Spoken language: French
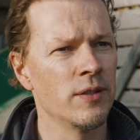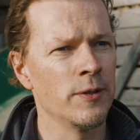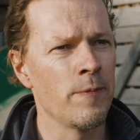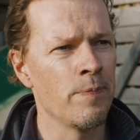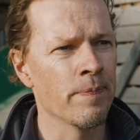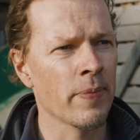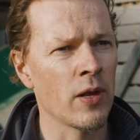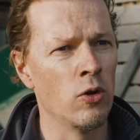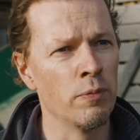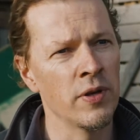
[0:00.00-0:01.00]
Euh,
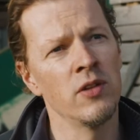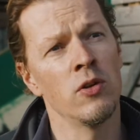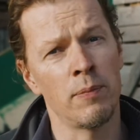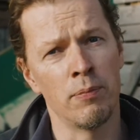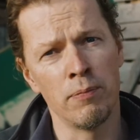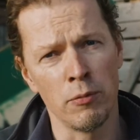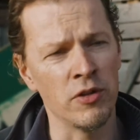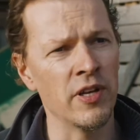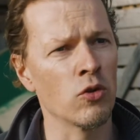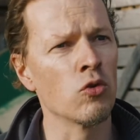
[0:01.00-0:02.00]
le prix de la pomme
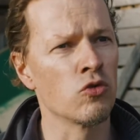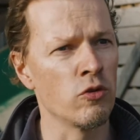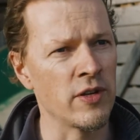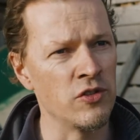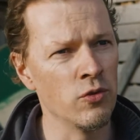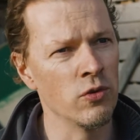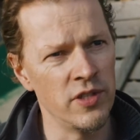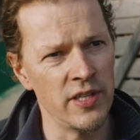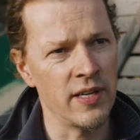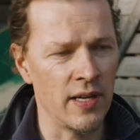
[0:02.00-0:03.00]
de terre de consommation
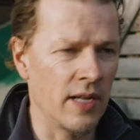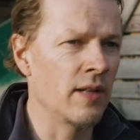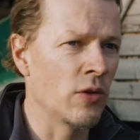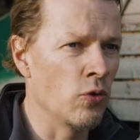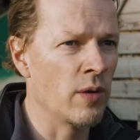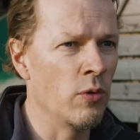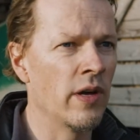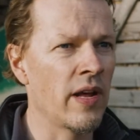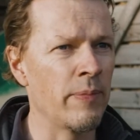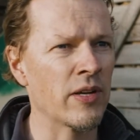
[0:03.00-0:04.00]
qui a
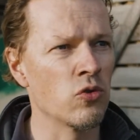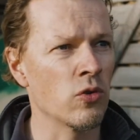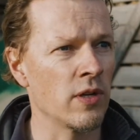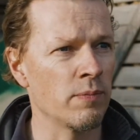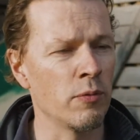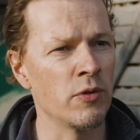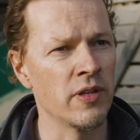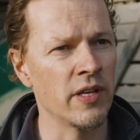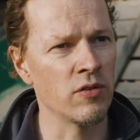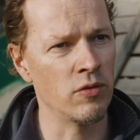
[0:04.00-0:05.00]
naturellement un impact sur la pomme
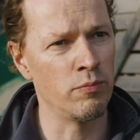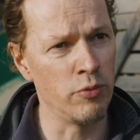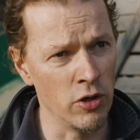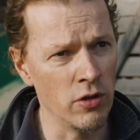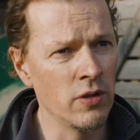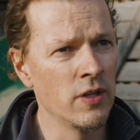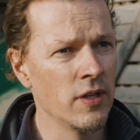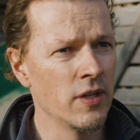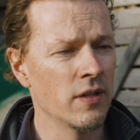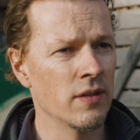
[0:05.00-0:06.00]
de terre de plan.
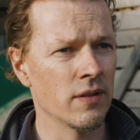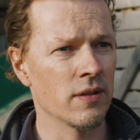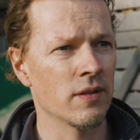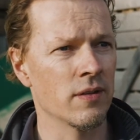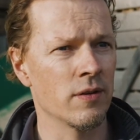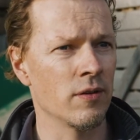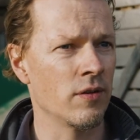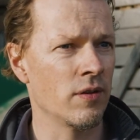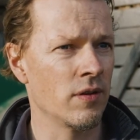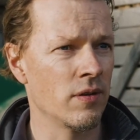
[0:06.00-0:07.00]

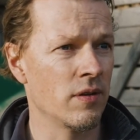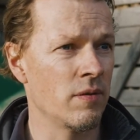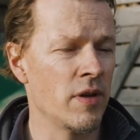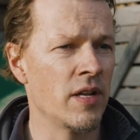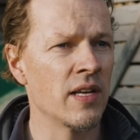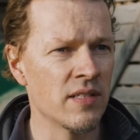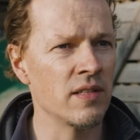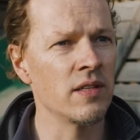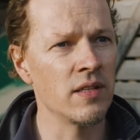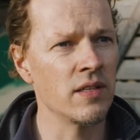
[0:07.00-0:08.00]
Euh, mais là,
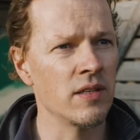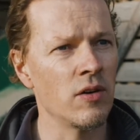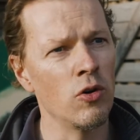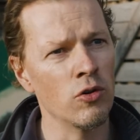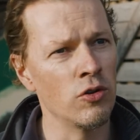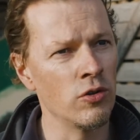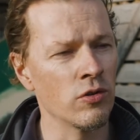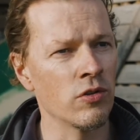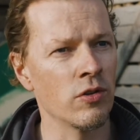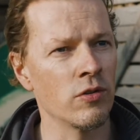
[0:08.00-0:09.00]
c'est hors de
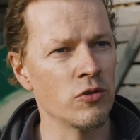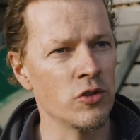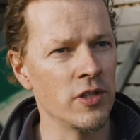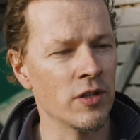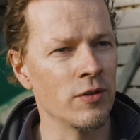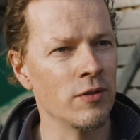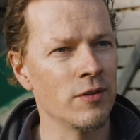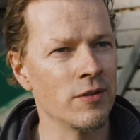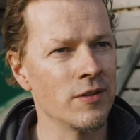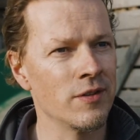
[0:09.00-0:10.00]
notre, euh, je dire,
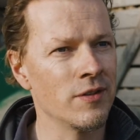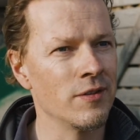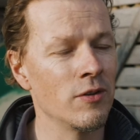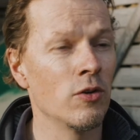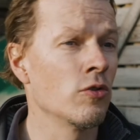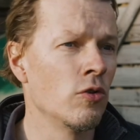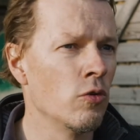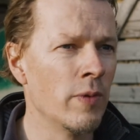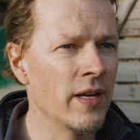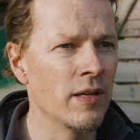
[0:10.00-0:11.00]
hors de
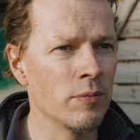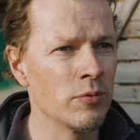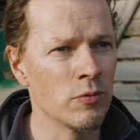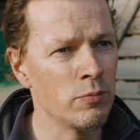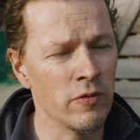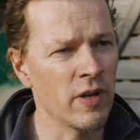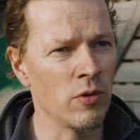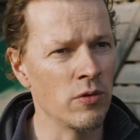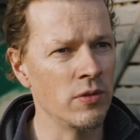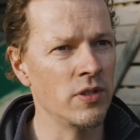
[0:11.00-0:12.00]
nos mains pour,
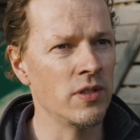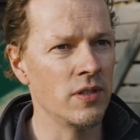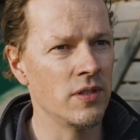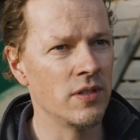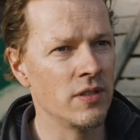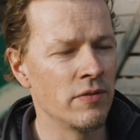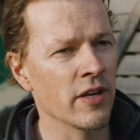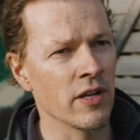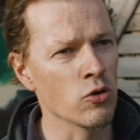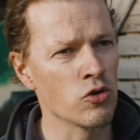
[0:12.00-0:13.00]
vraiment y,
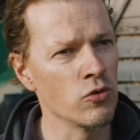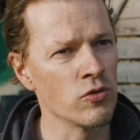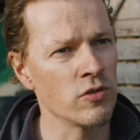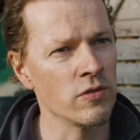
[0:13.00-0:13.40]
faire quelque chose.